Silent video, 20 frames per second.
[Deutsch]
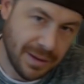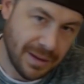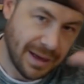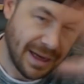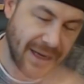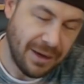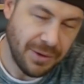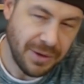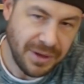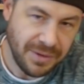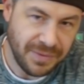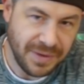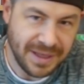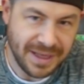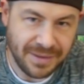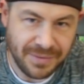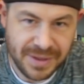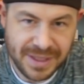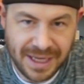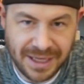Hi Leute, vielen
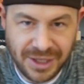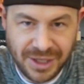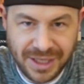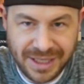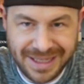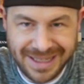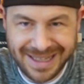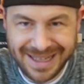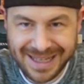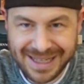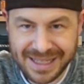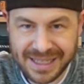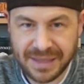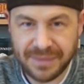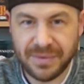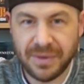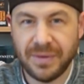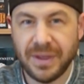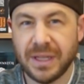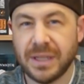Dank fürs Einschalten. Da
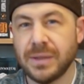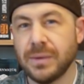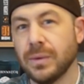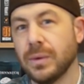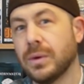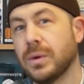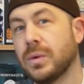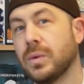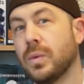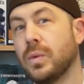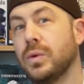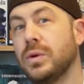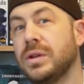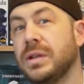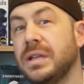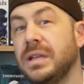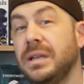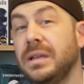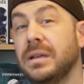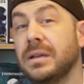sind wir wieder zurück und
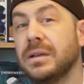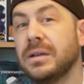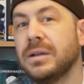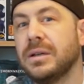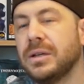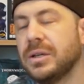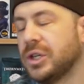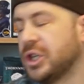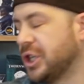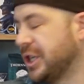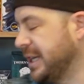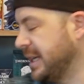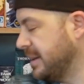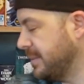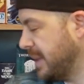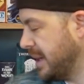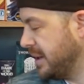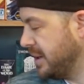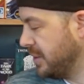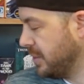hier
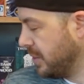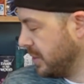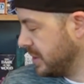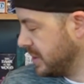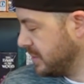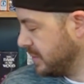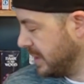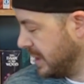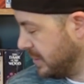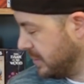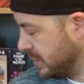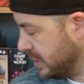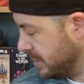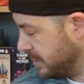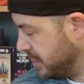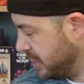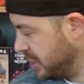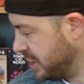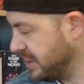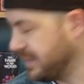stehen meine Neuzugänge
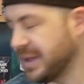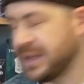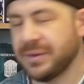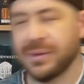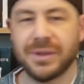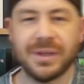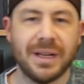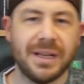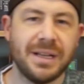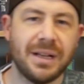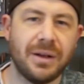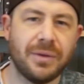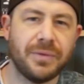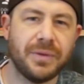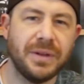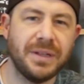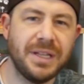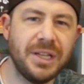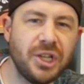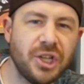unterm Tisch. Die werde ich euch gleich auf
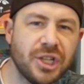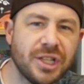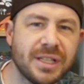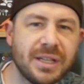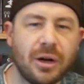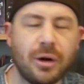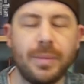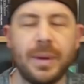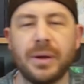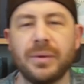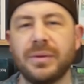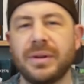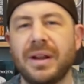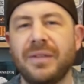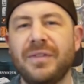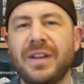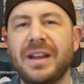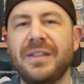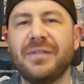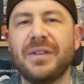den Tisch zaubern und
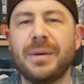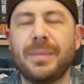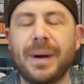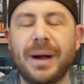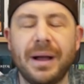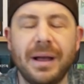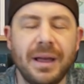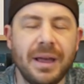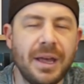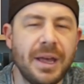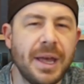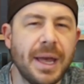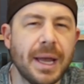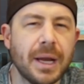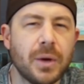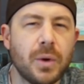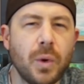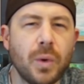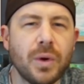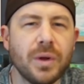dann werden wir mal
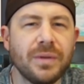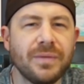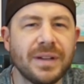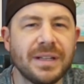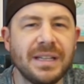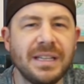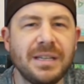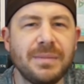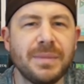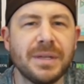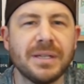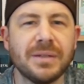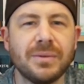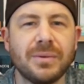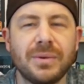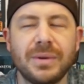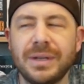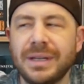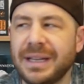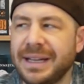gucken, was ich mir
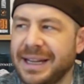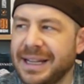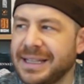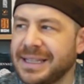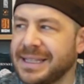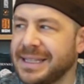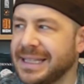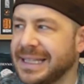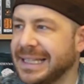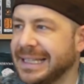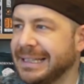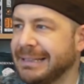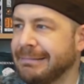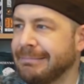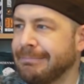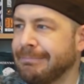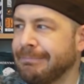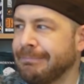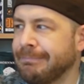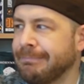so in den
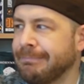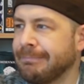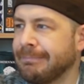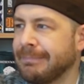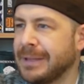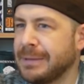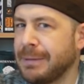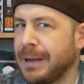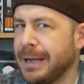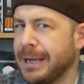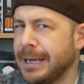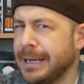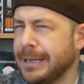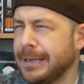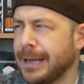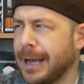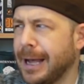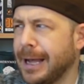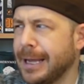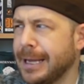letzten zwei,
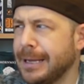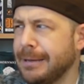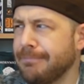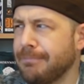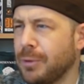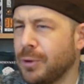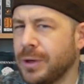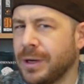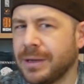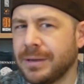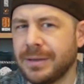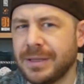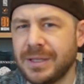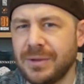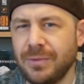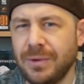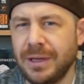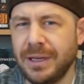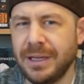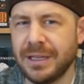drei Monaten
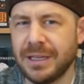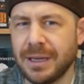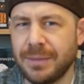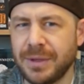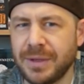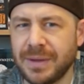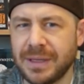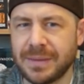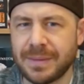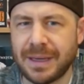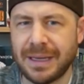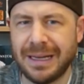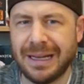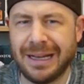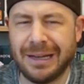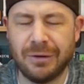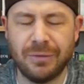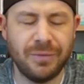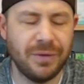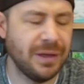zugelegt habe. Ich weiß keine
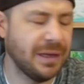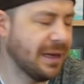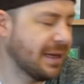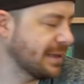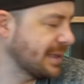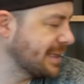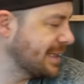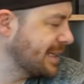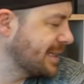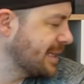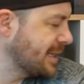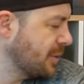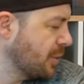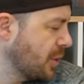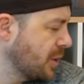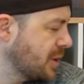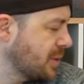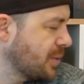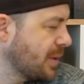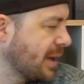Ahnung, wie lang das letzte
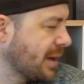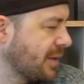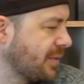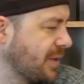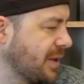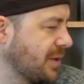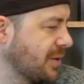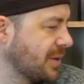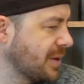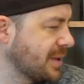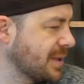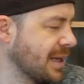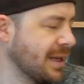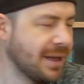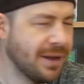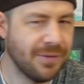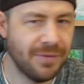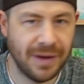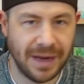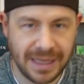Neuzugänge-Video ist.
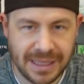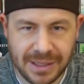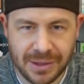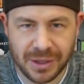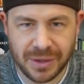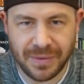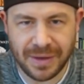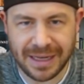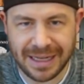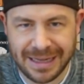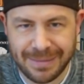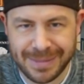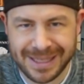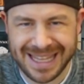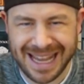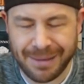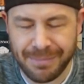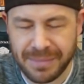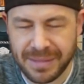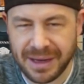Falls ihr euch wegen dem
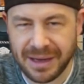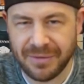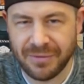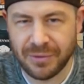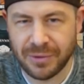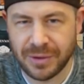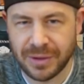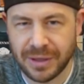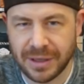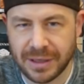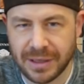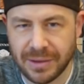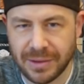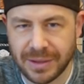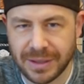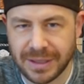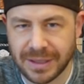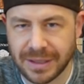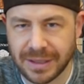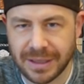Thumbnail wundert,
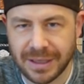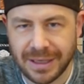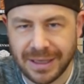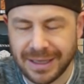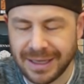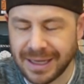Leute.